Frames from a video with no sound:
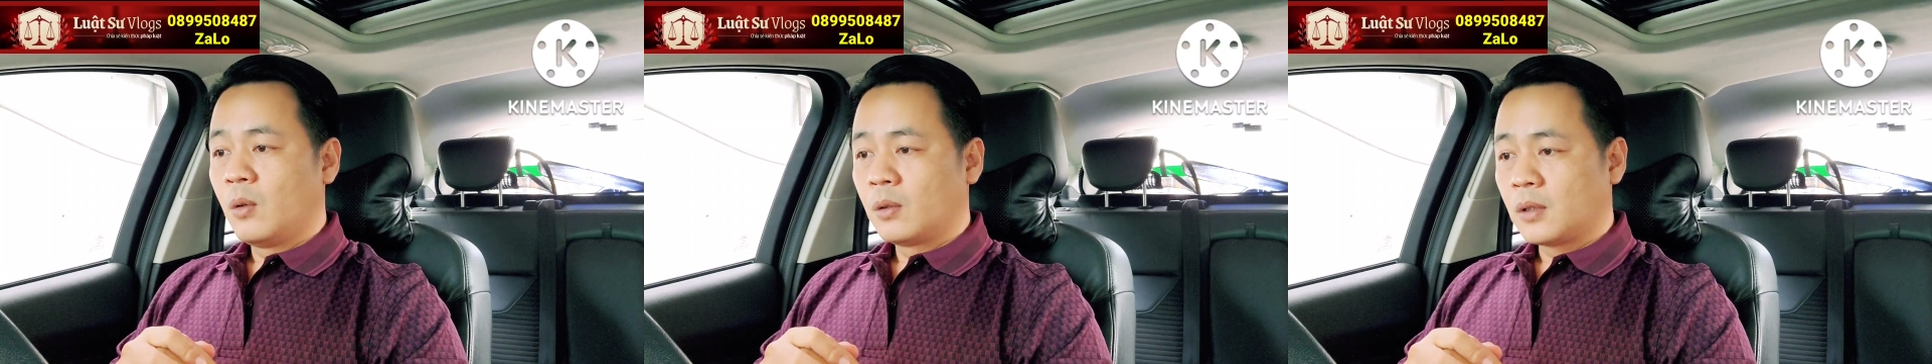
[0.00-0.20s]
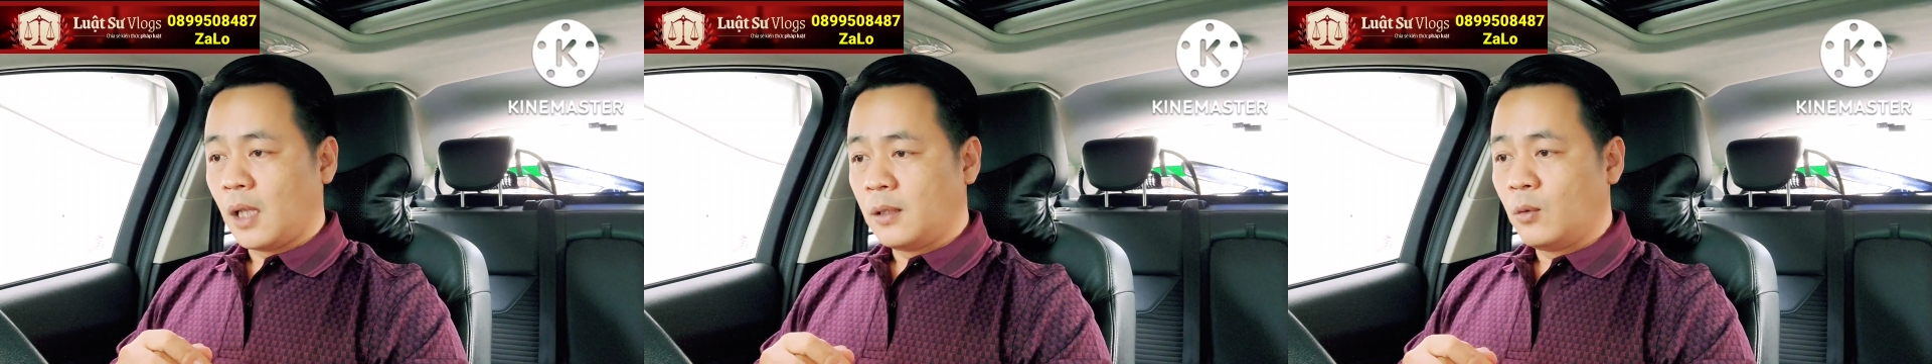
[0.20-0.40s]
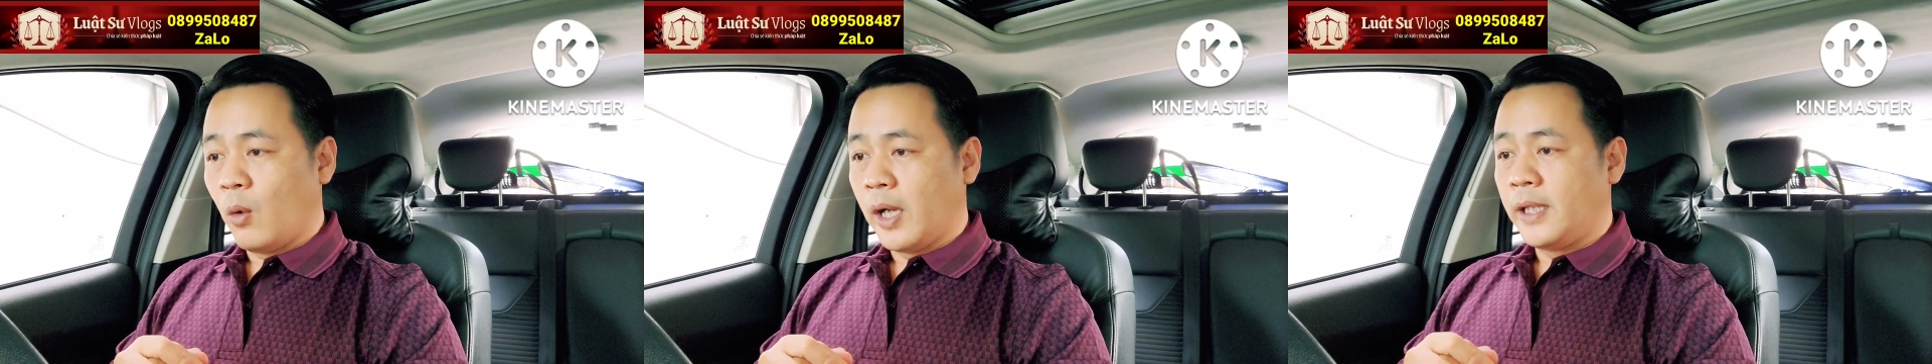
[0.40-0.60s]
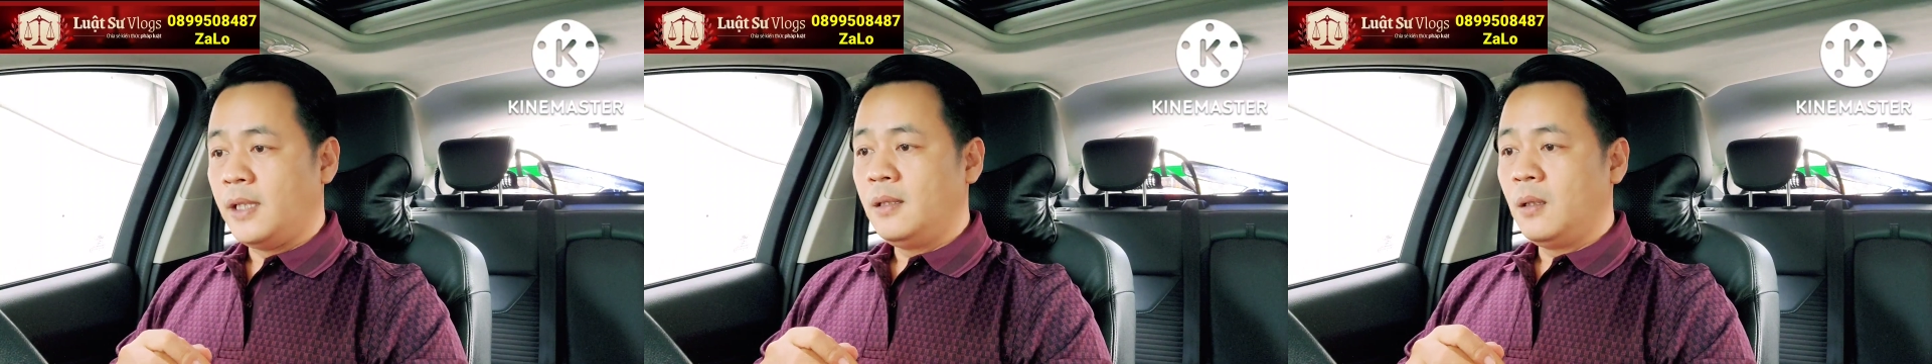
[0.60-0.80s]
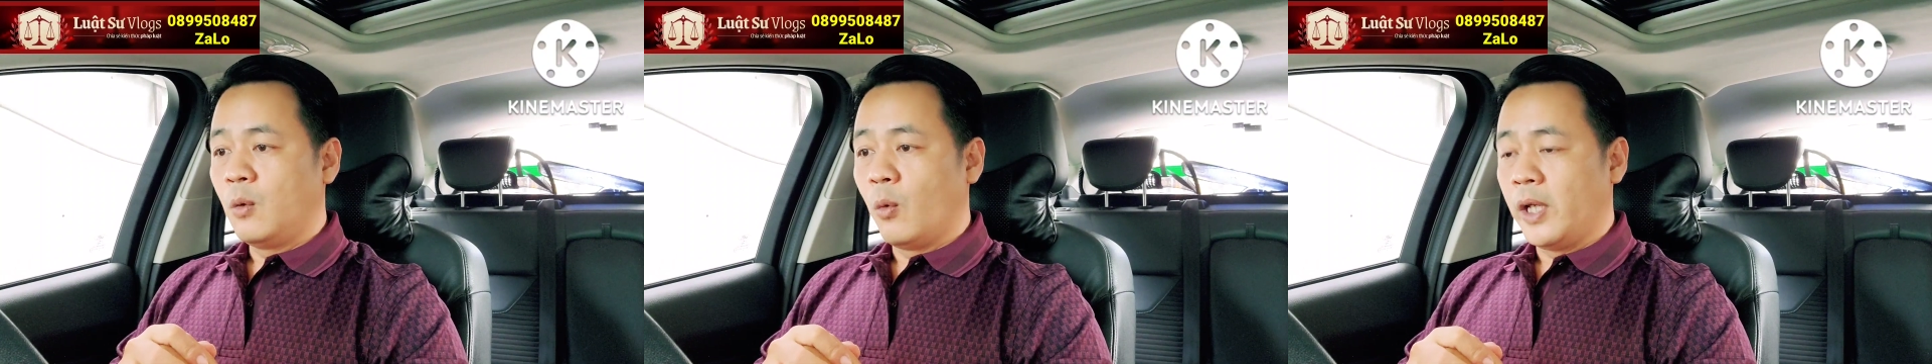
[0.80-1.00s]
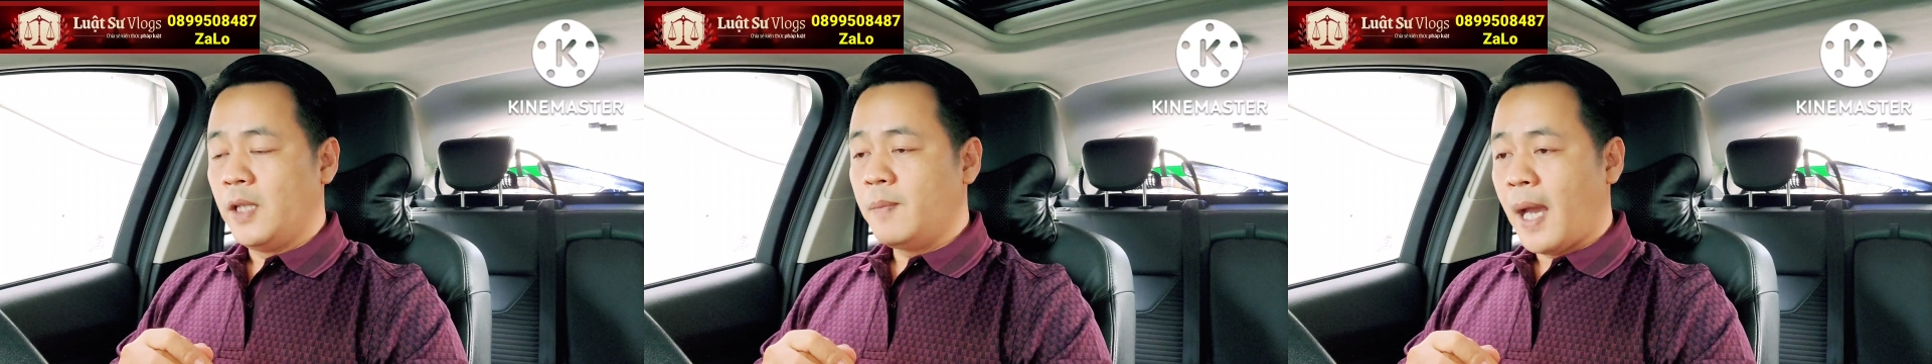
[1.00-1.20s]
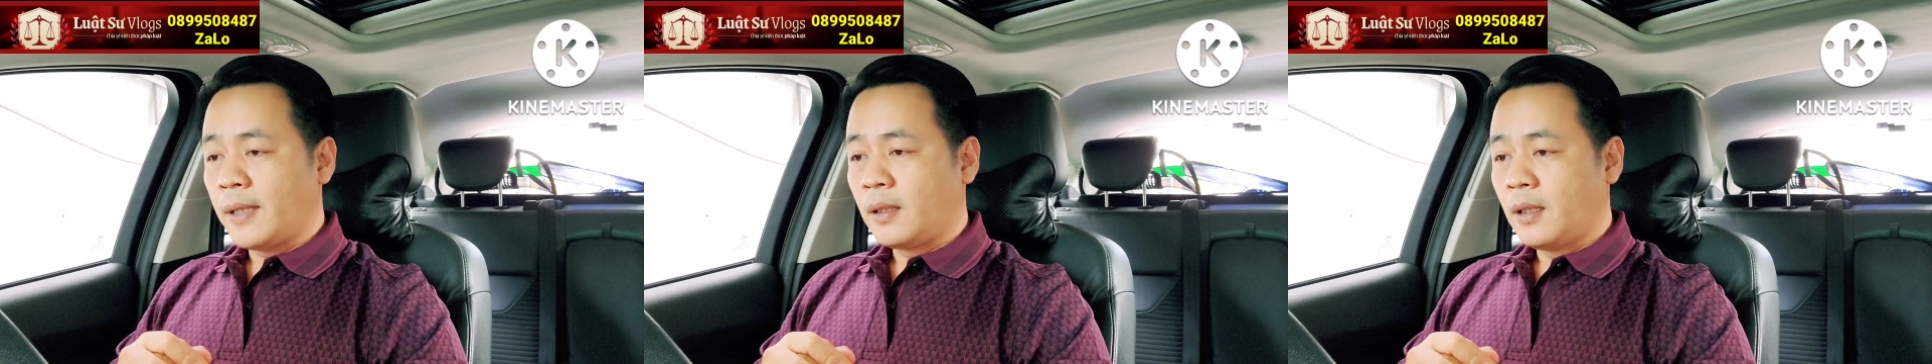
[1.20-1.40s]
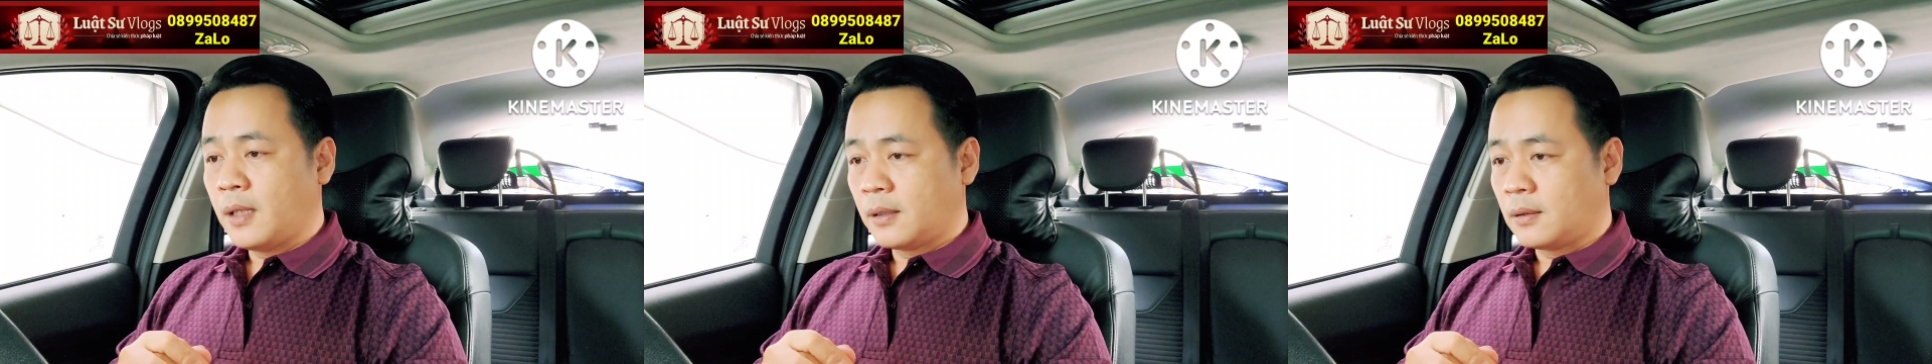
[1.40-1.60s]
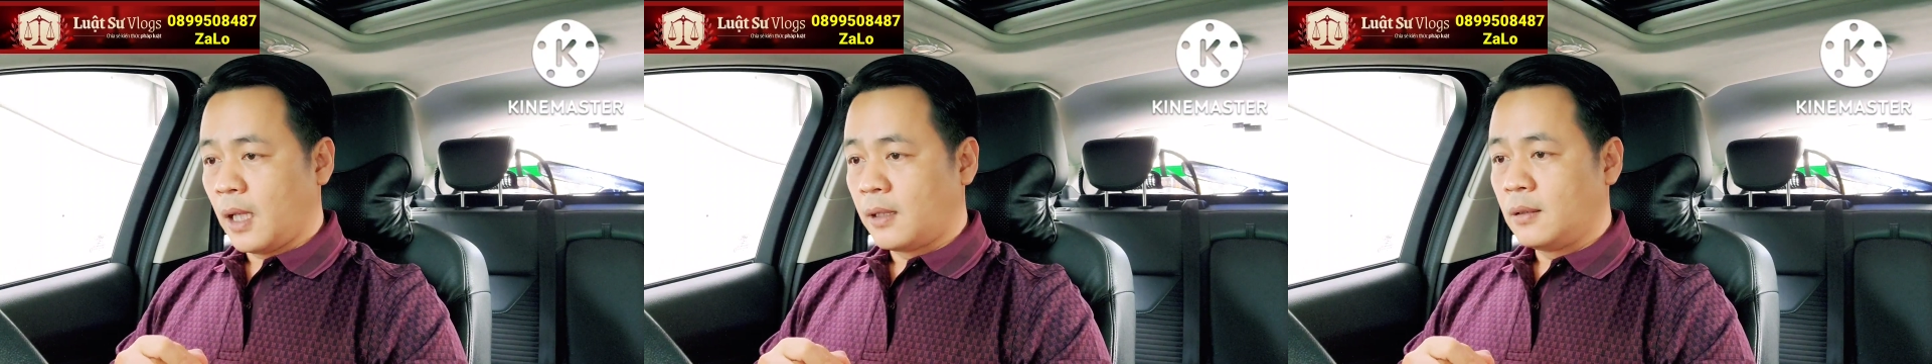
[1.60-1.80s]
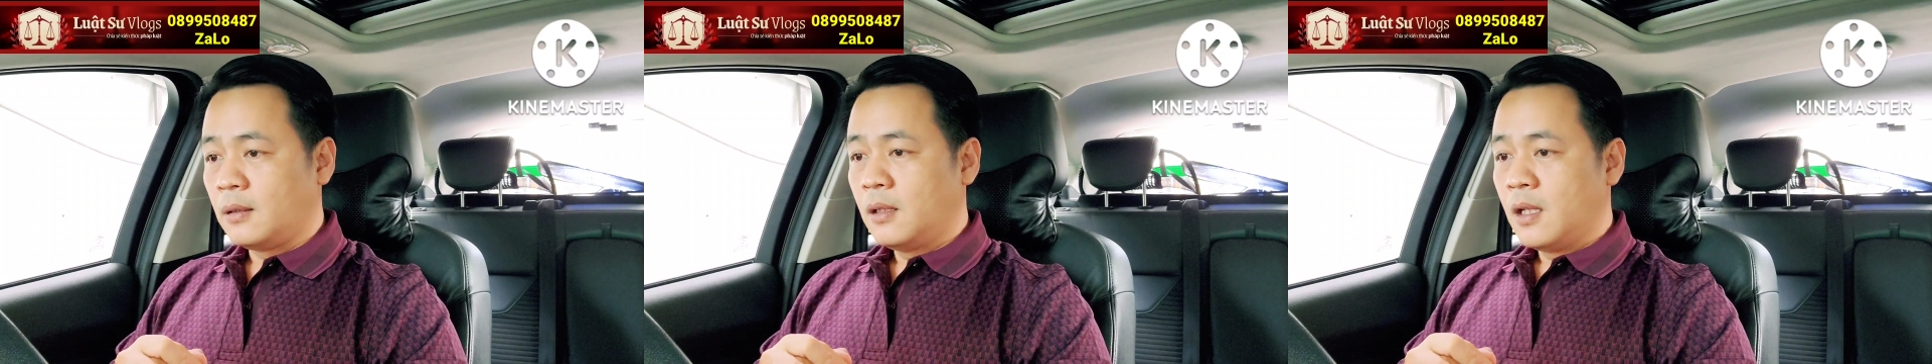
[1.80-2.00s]
Tỉnh ủy, ủy ban nhân dân
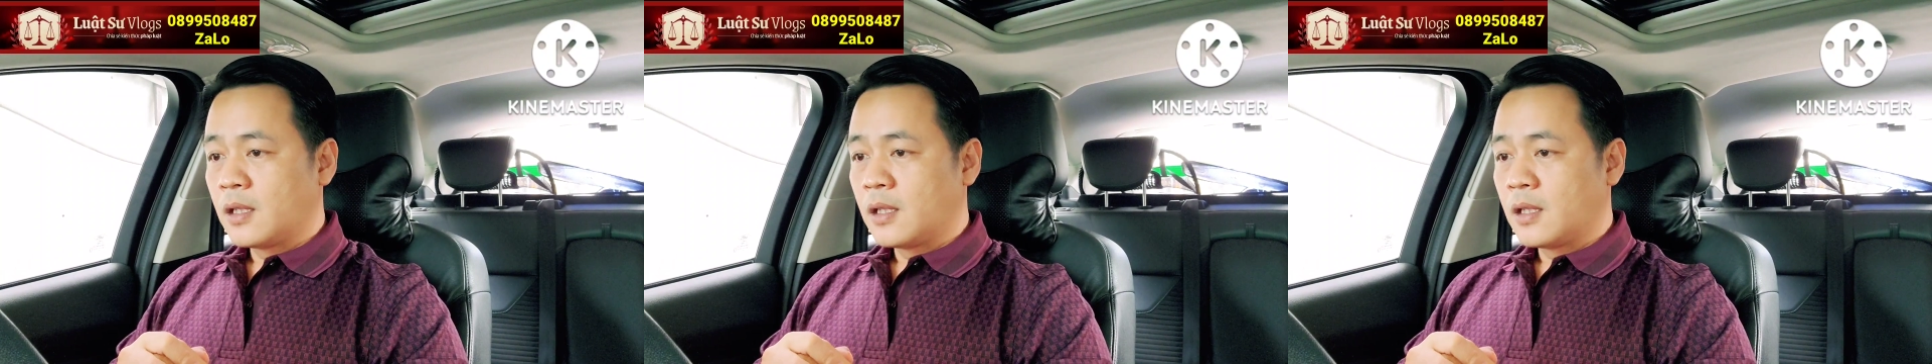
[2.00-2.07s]
tỉnh,